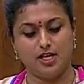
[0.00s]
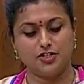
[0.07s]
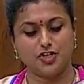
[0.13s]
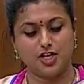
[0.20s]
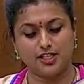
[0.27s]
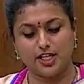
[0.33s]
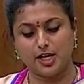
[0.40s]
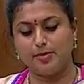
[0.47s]

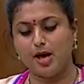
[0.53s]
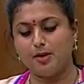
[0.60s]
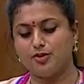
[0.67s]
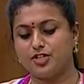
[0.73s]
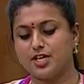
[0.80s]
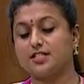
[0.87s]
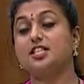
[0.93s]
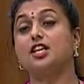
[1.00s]
చంద్రబాబు
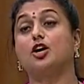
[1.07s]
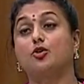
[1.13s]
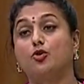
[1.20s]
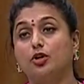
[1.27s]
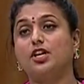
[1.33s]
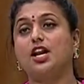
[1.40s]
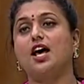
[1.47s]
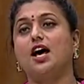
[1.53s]
చేసిన
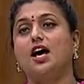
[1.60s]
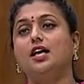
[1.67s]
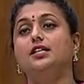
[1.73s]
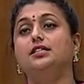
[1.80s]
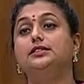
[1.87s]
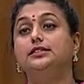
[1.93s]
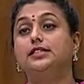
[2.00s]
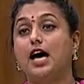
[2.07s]
కుట్ర
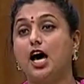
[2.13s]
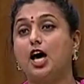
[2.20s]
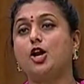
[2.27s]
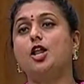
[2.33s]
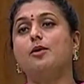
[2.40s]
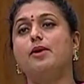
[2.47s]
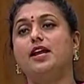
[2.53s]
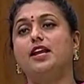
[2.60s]

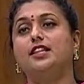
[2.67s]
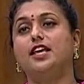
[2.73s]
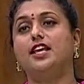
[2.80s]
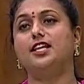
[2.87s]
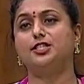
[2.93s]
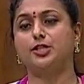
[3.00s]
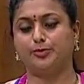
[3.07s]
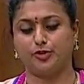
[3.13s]

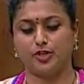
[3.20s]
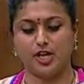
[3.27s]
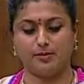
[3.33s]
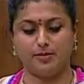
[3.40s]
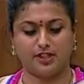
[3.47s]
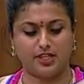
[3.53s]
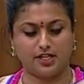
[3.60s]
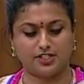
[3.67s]
దారుణమైనదని చెప్తున్నాం
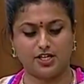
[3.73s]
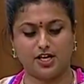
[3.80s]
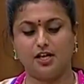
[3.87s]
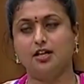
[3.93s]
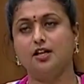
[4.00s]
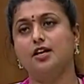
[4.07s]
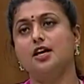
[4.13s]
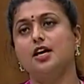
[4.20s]
అధ్యక్ష
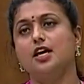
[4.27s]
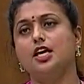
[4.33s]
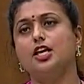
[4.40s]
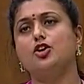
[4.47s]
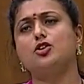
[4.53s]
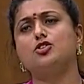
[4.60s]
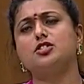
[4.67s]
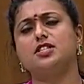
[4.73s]

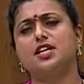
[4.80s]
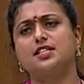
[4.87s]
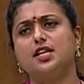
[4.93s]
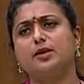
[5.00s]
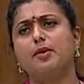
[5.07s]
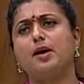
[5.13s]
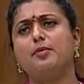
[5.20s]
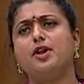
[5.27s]
ఈరోజు
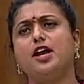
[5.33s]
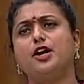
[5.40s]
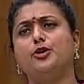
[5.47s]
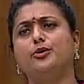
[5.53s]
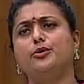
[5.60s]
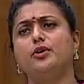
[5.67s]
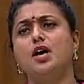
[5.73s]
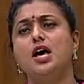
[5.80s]
చంద్రబాబు నాయుడు
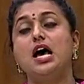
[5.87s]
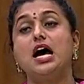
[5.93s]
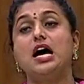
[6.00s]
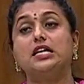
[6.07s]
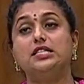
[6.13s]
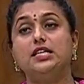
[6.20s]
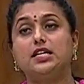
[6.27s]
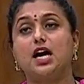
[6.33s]

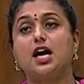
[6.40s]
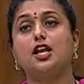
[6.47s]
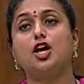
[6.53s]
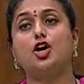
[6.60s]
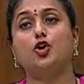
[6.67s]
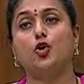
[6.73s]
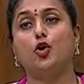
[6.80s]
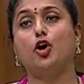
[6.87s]
అధికారం
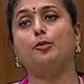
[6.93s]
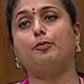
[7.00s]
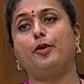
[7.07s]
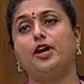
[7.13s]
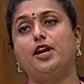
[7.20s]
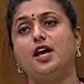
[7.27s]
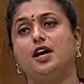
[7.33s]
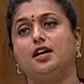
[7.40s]

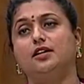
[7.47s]
కోల్పోయిన